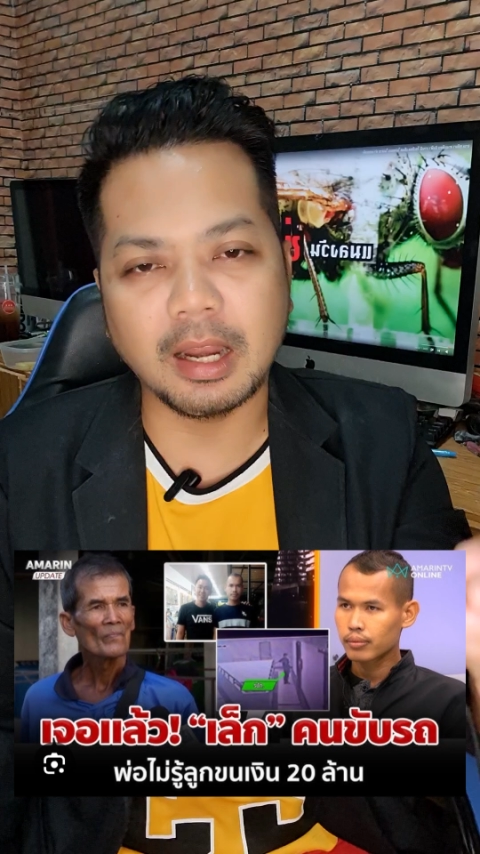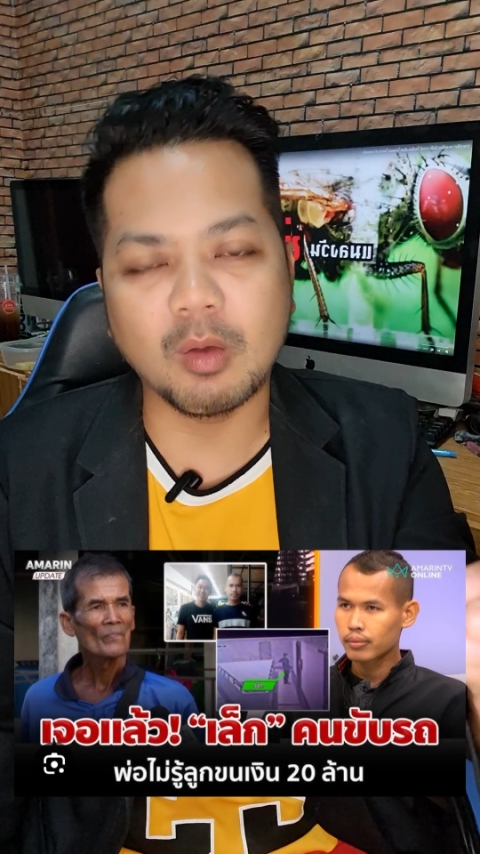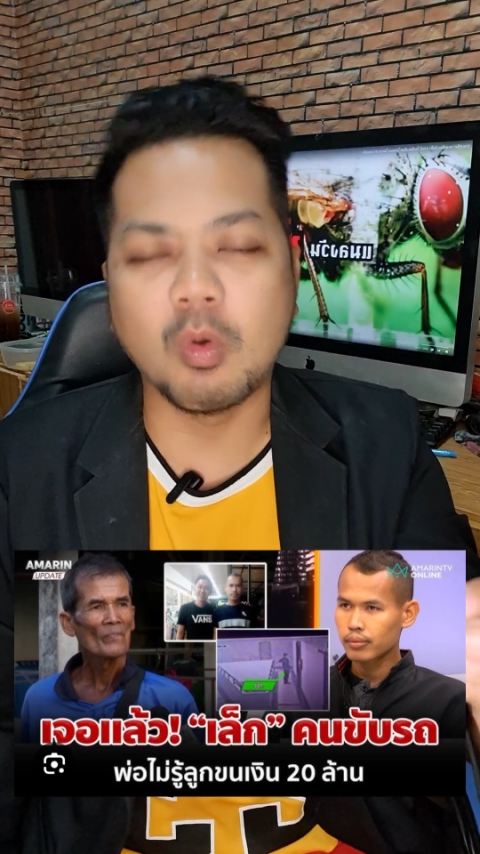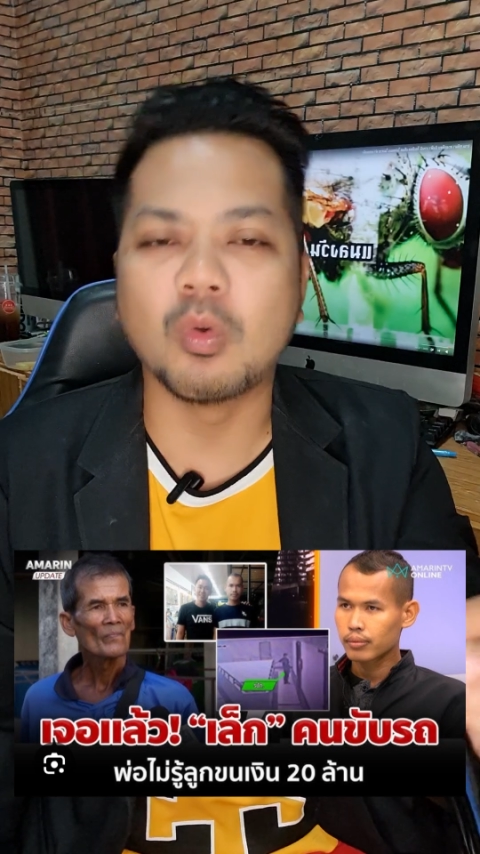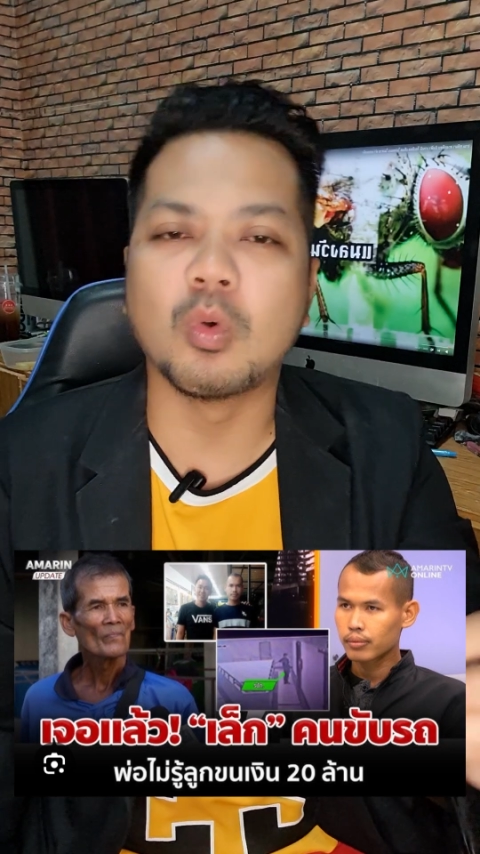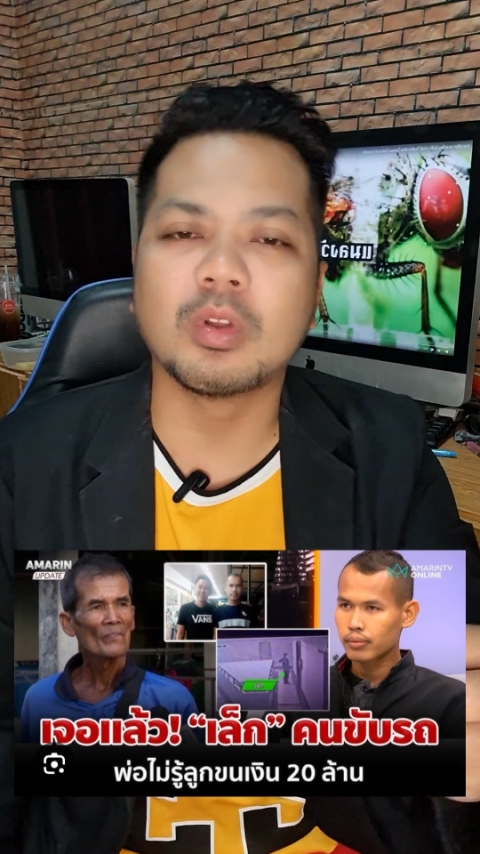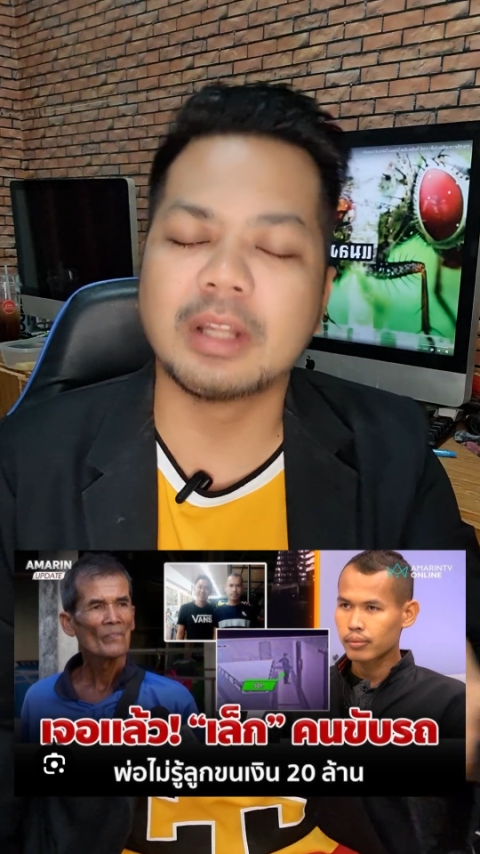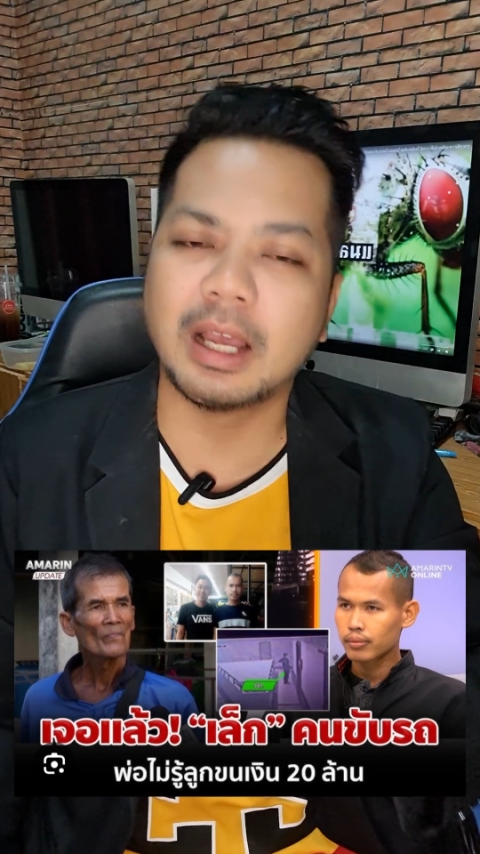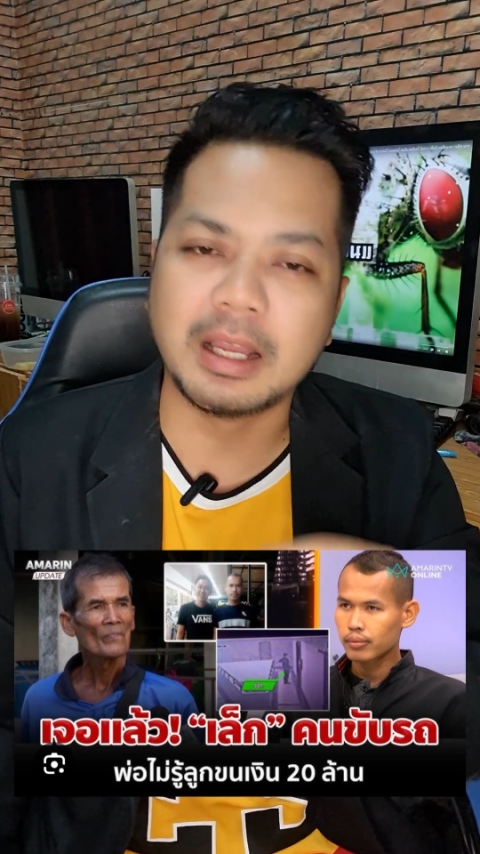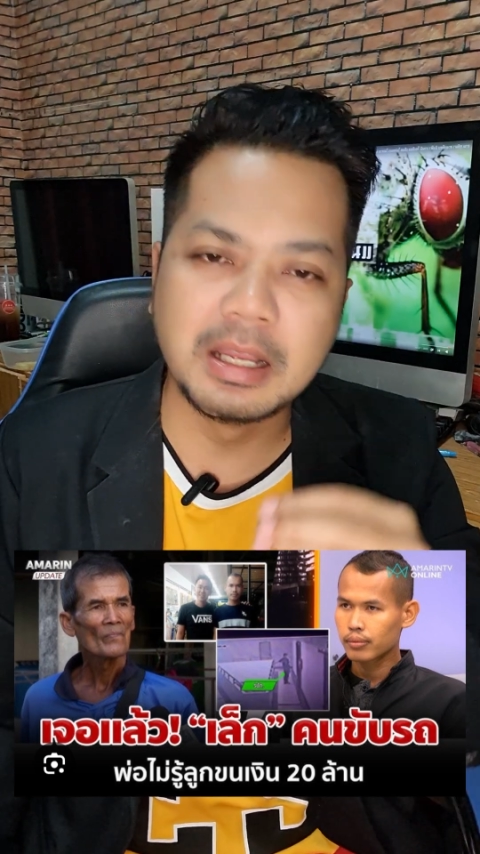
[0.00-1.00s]
อะไรโอ้โห
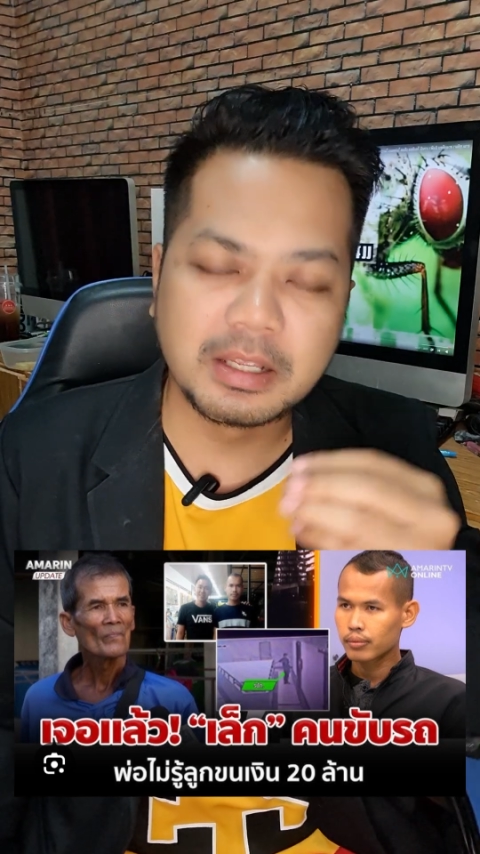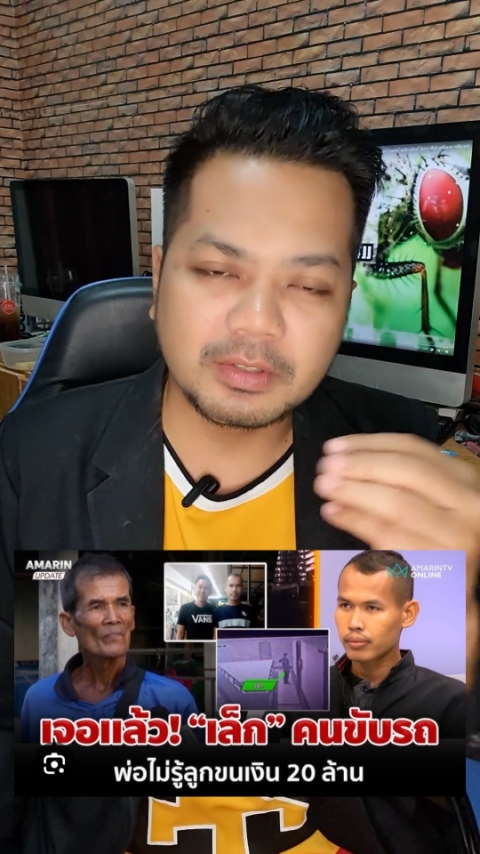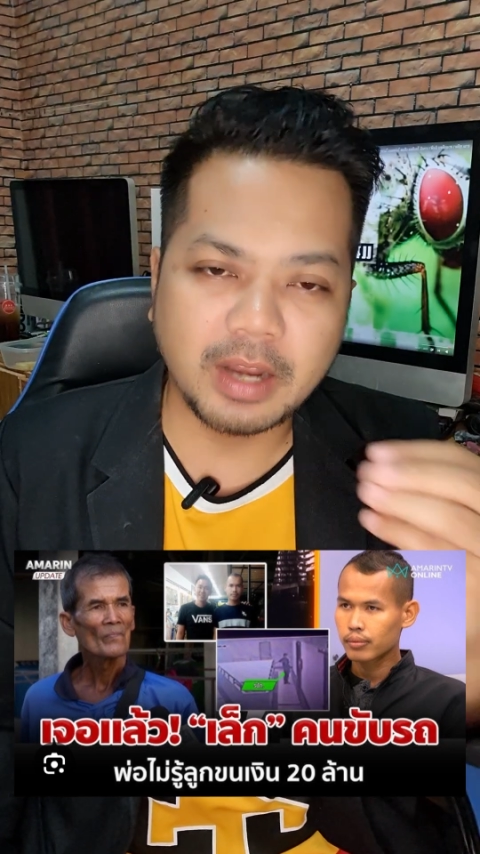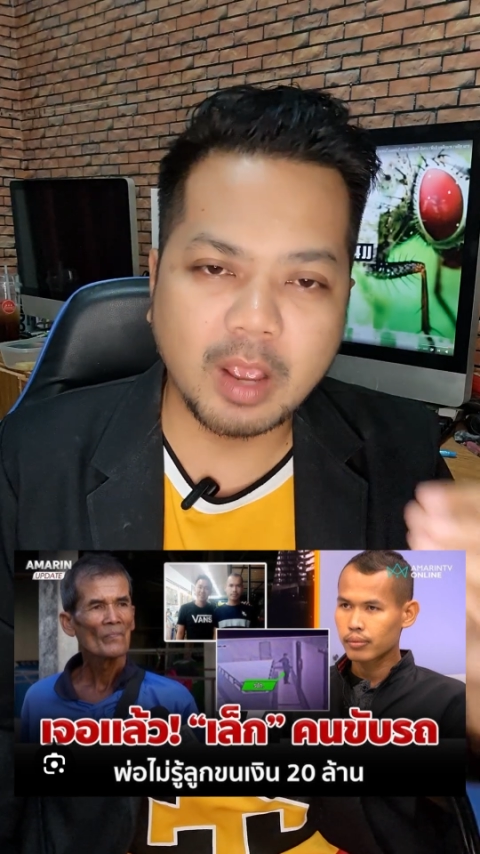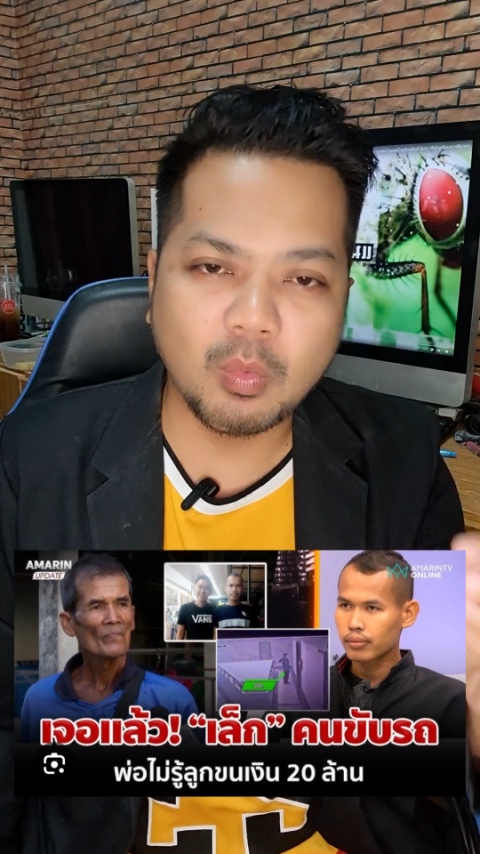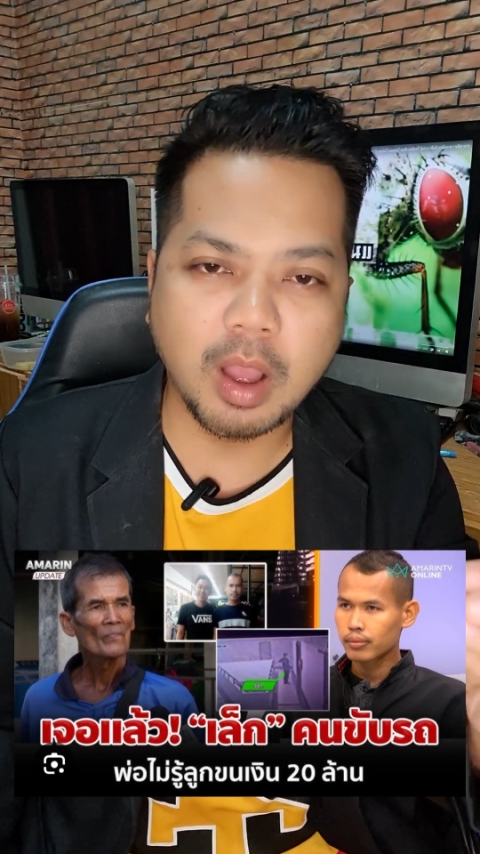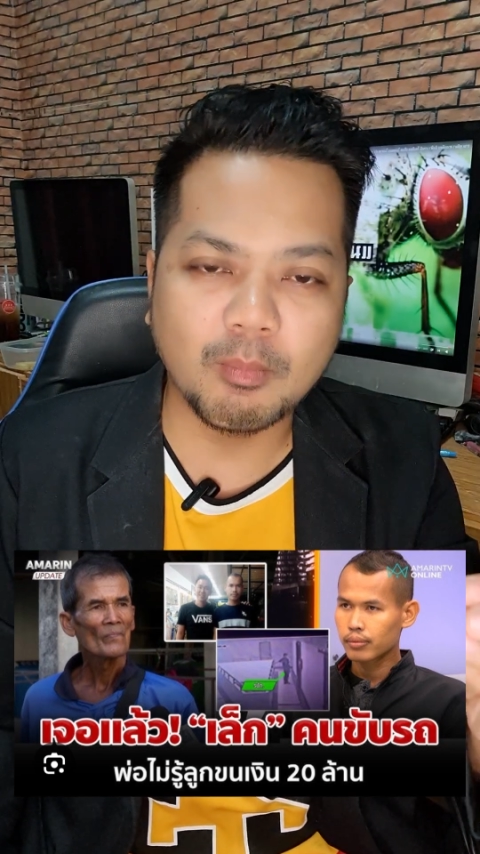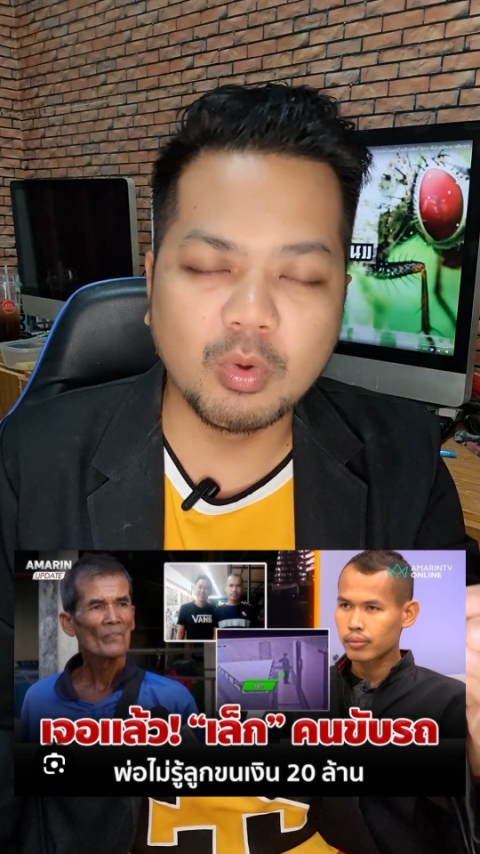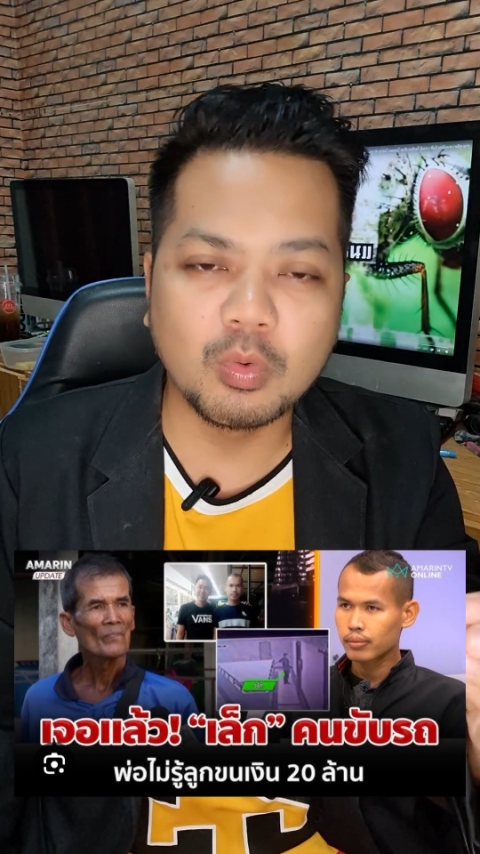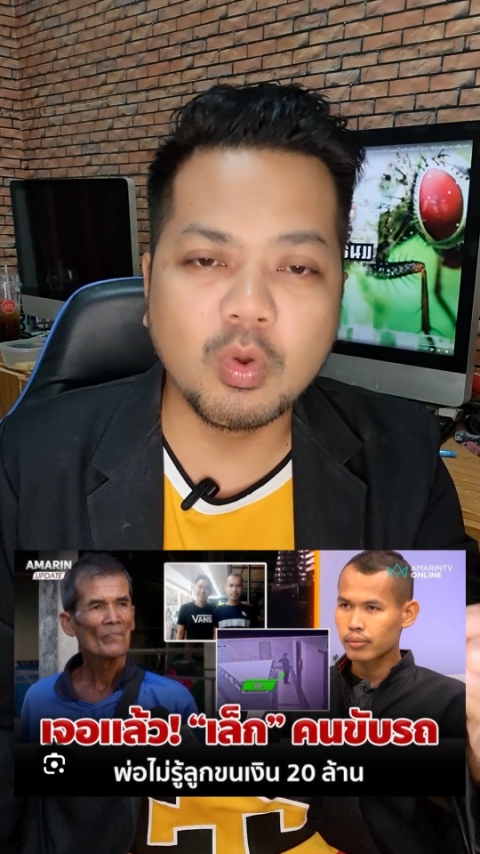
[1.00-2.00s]
นะแสดงความ
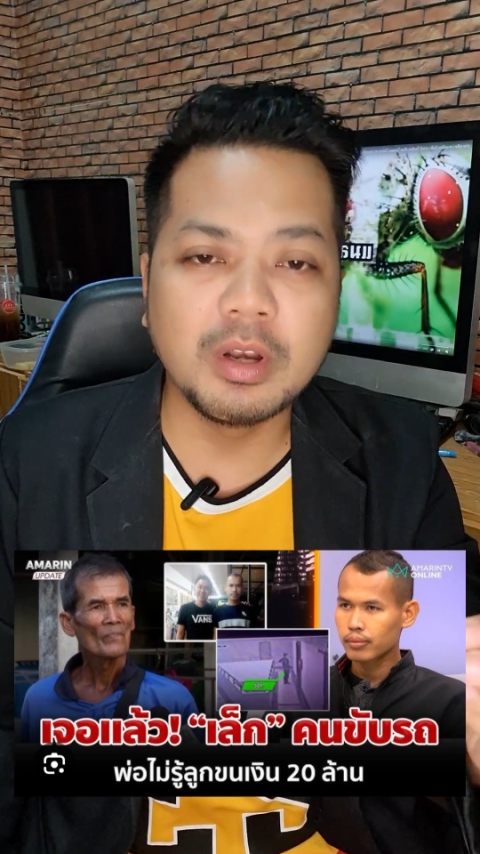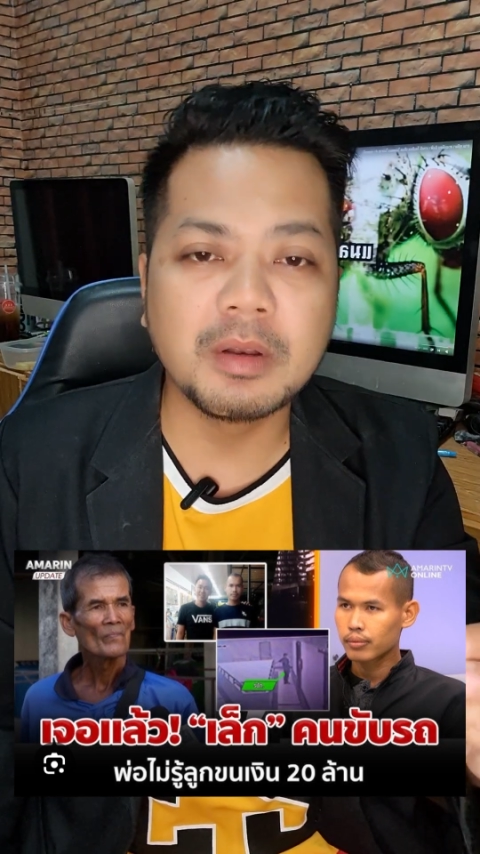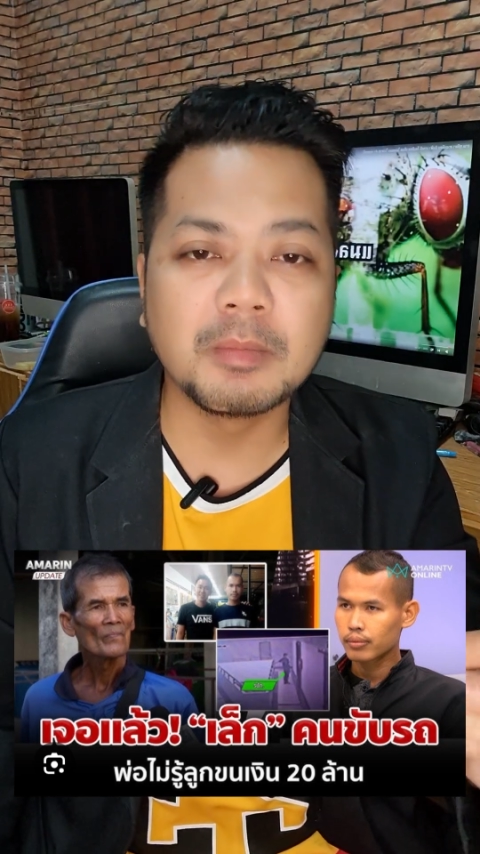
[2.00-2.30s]
บุญคุณ